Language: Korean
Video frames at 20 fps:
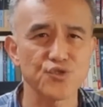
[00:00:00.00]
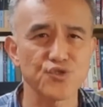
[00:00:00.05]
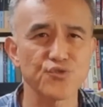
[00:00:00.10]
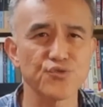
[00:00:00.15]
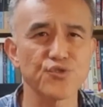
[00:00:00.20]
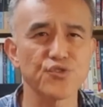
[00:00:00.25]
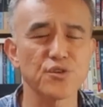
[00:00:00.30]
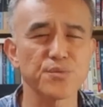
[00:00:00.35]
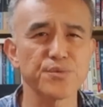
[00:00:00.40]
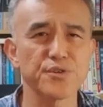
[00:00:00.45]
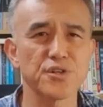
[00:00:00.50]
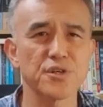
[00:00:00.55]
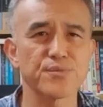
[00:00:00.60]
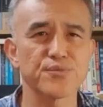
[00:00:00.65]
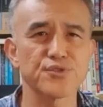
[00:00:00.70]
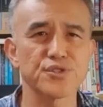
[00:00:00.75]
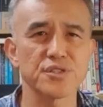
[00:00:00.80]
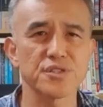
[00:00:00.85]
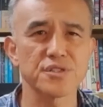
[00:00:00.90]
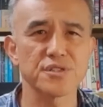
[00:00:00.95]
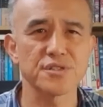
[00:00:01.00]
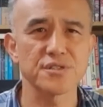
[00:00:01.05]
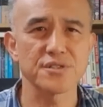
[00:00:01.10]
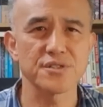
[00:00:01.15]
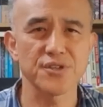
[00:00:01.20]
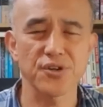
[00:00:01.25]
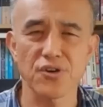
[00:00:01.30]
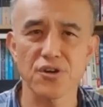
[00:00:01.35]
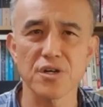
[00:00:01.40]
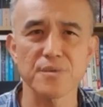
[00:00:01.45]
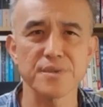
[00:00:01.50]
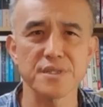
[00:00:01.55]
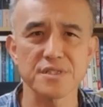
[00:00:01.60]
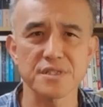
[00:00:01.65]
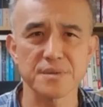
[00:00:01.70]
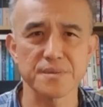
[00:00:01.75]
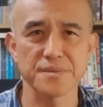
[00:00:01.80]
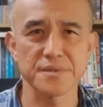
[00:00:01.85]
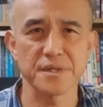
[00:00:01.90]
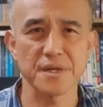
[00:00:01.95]
중국을 밀어붙인 경험이
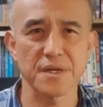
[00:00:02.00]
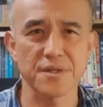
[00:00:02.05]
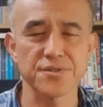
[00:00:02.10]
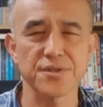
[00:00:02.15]
있습니다.